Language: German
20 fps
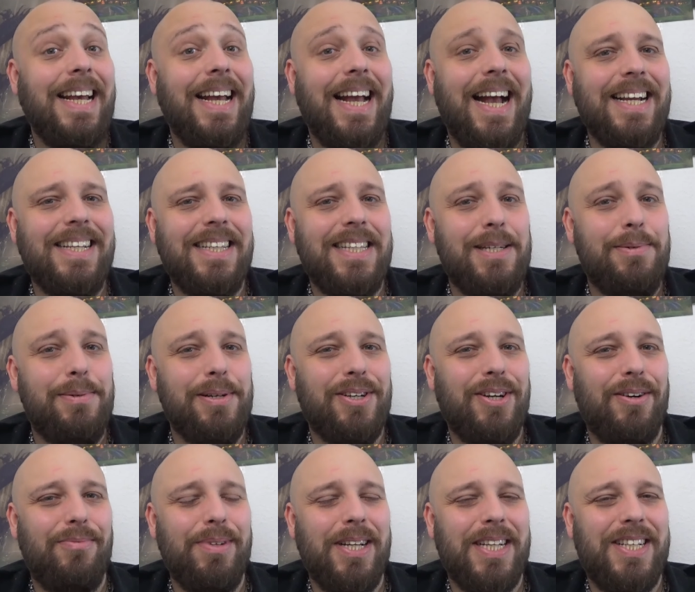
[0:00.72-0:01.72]
Herzlich
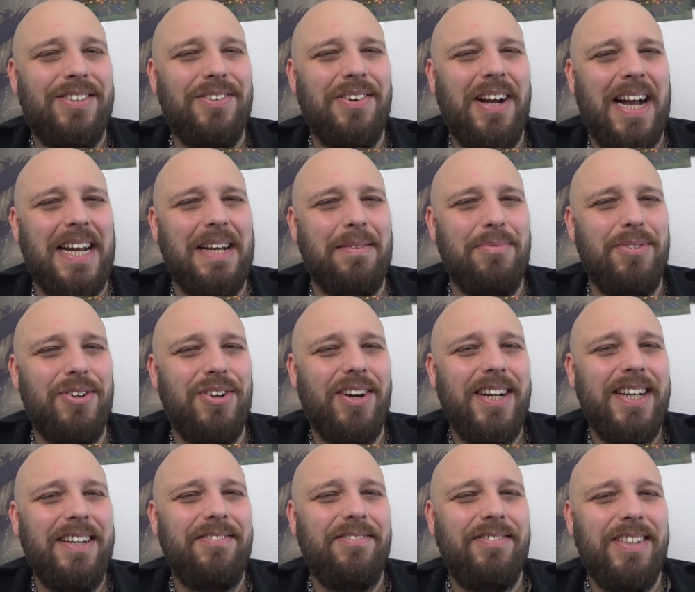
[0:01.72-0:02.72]
willkommen hier zu einem
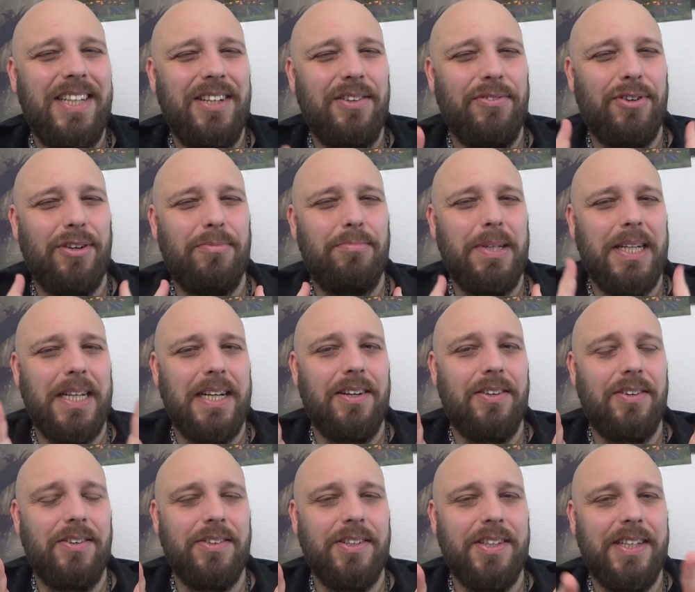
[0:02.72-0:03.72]
neuen Video von
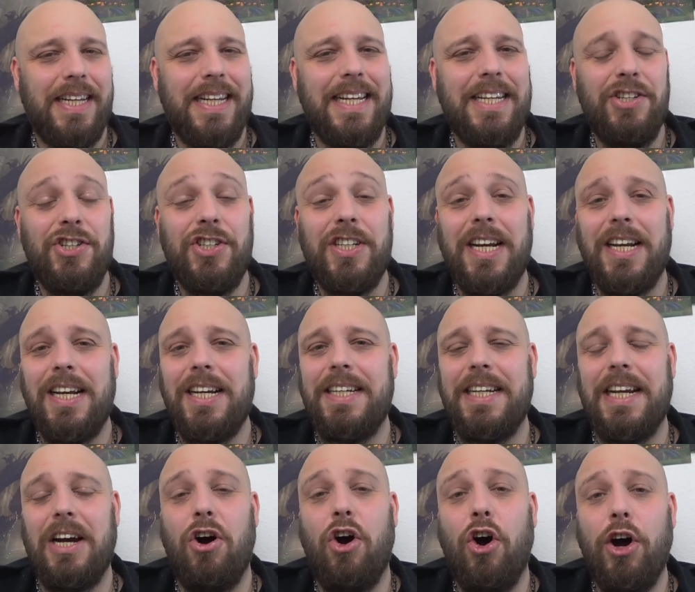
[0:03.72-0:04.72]
mir und ich stelle
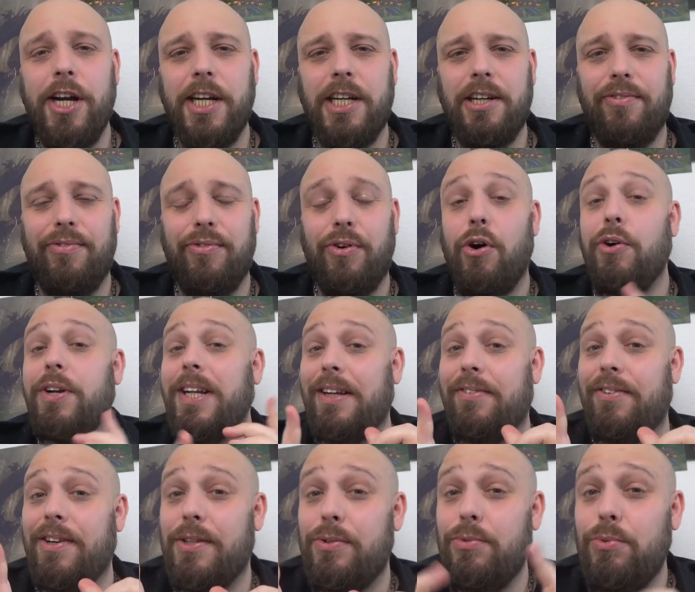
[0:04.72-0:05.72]
dir heute vor, oder
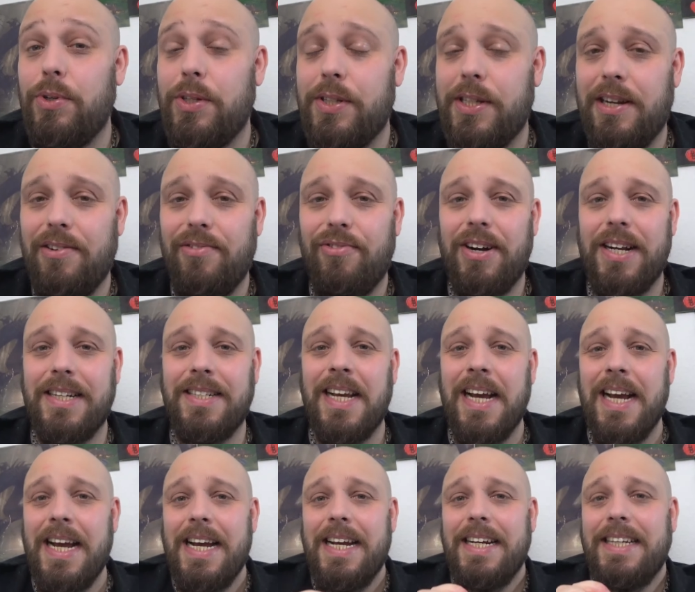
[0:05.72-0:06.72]
ich versuche es jedenfalls,
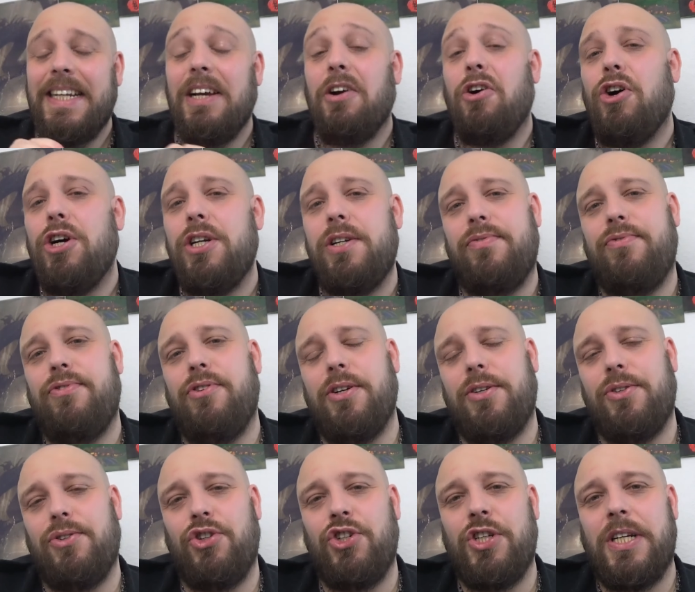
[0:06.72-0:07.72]
dir heute
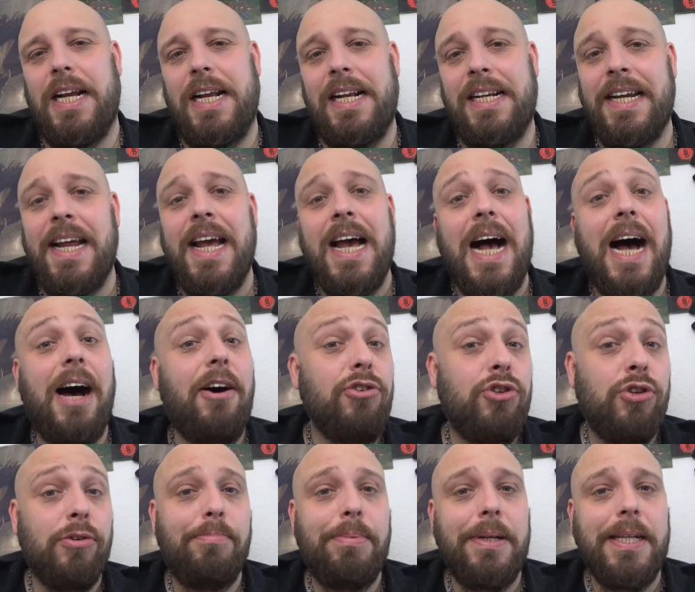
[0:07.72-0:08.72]
vorzustellen, How
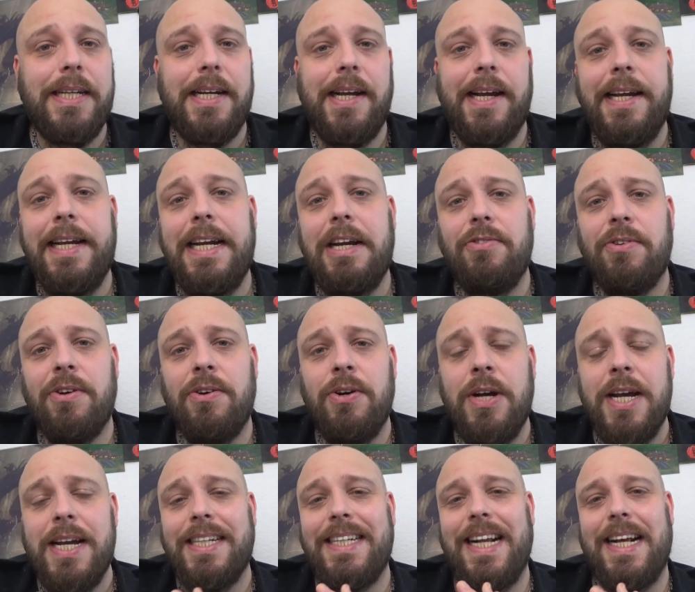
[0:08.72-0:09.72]
to be a
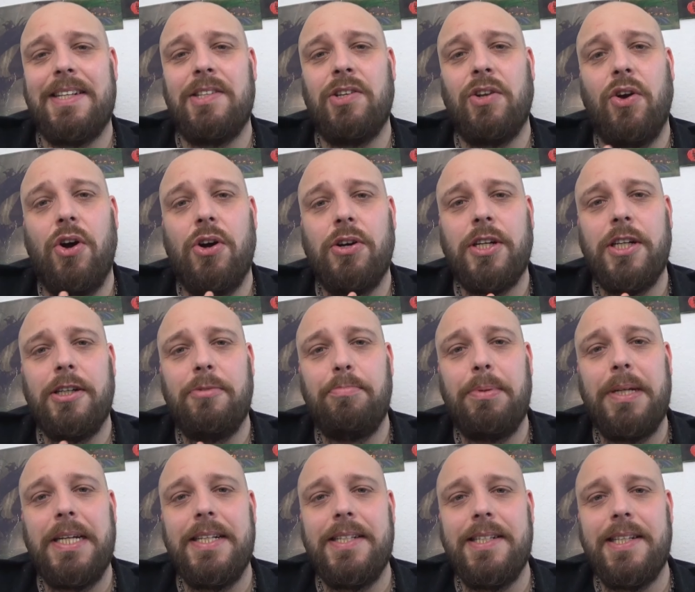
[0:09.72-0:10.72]
Hero, das Rocket
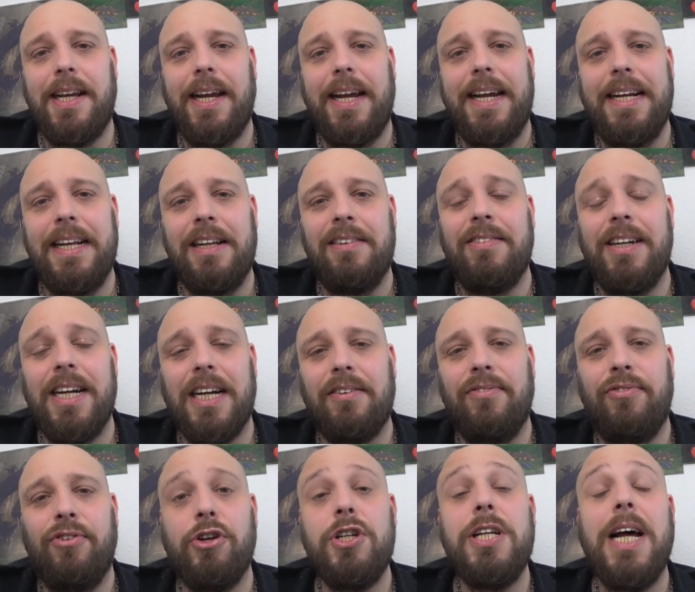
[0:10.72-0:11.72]
Beans
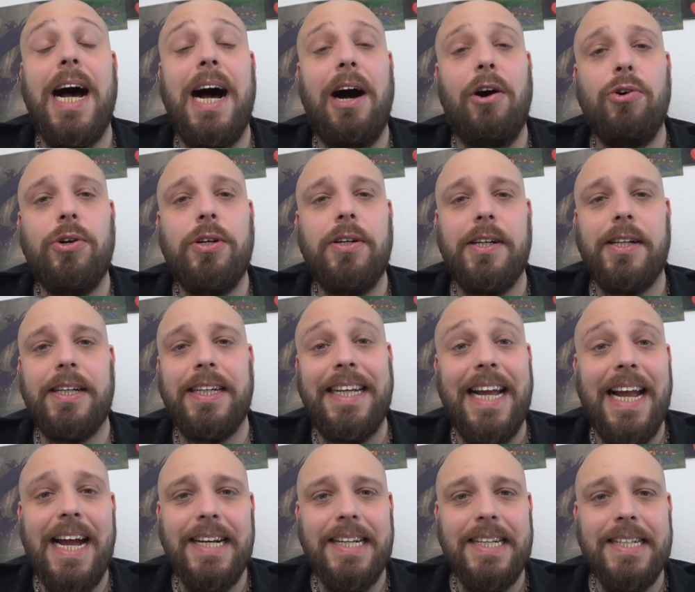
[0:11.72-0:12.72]
Regelwerk von Hauke
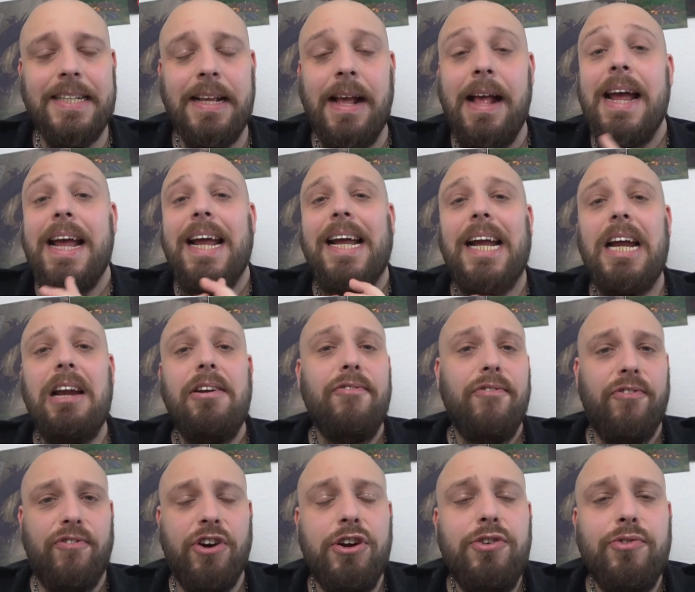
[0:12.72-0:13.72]
Gerdes in
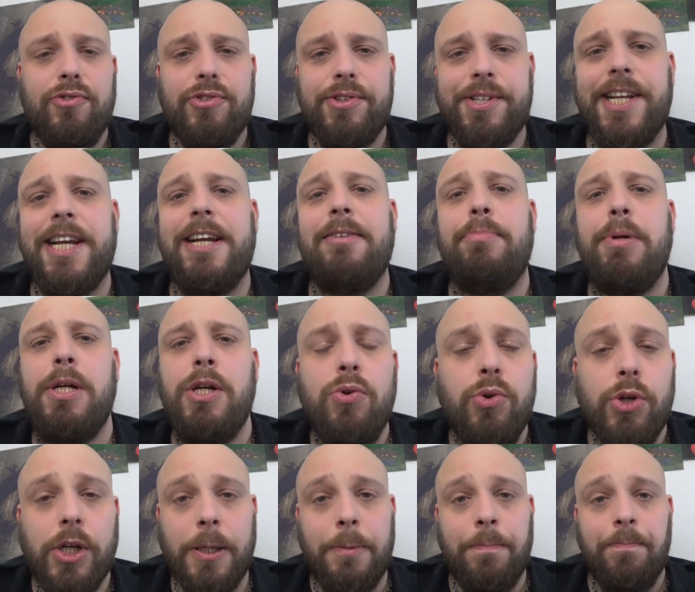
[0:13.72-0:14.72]
15
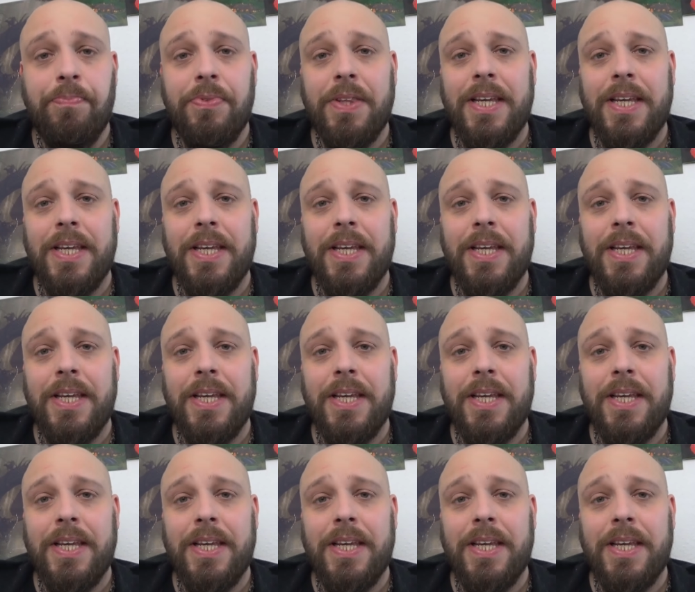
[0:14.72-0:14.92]
Minuten.